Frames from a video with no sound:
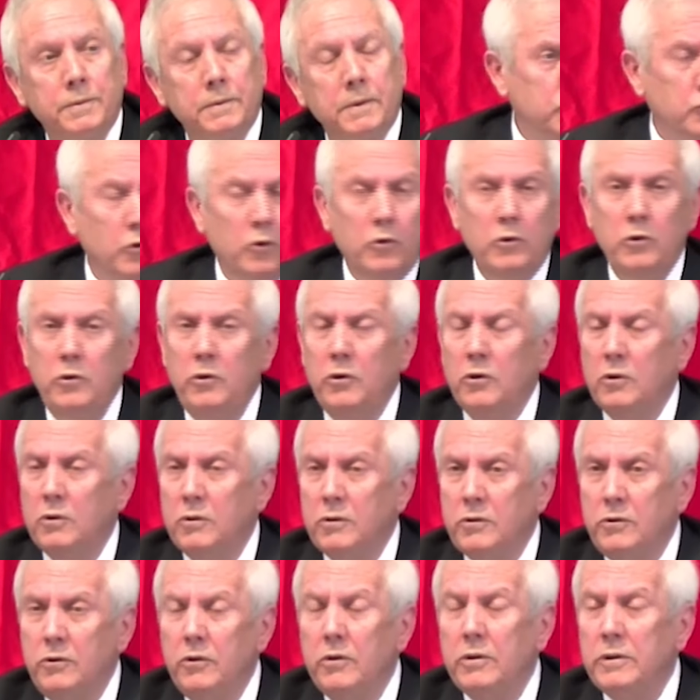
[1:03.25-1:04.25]
Söylüyor
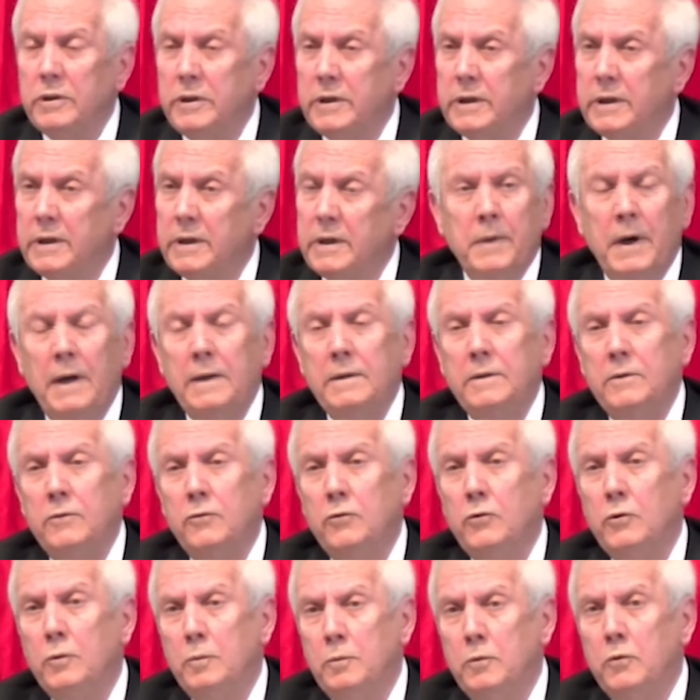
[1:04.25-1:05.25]
diyor ki ben
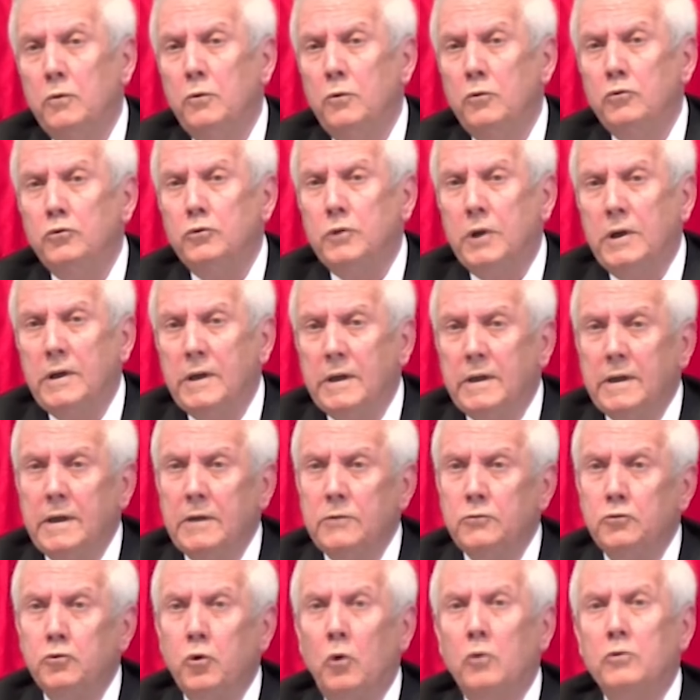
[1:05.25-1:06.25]
diyor bu 3
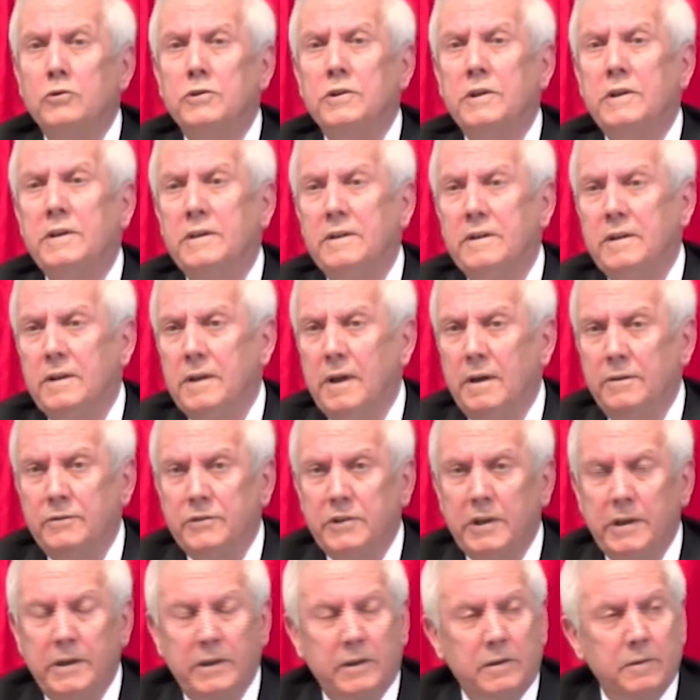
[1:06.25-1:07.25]
senede çok sıkıntılar
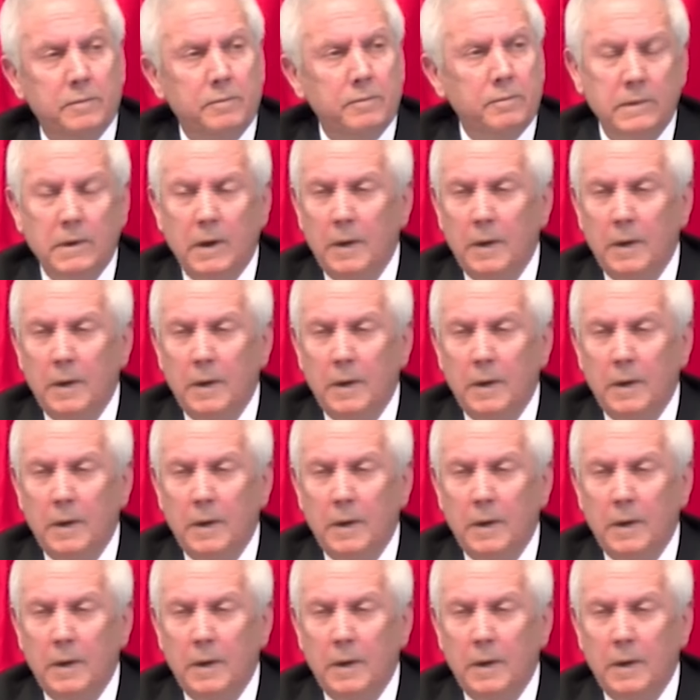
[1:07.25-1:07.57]
çektim.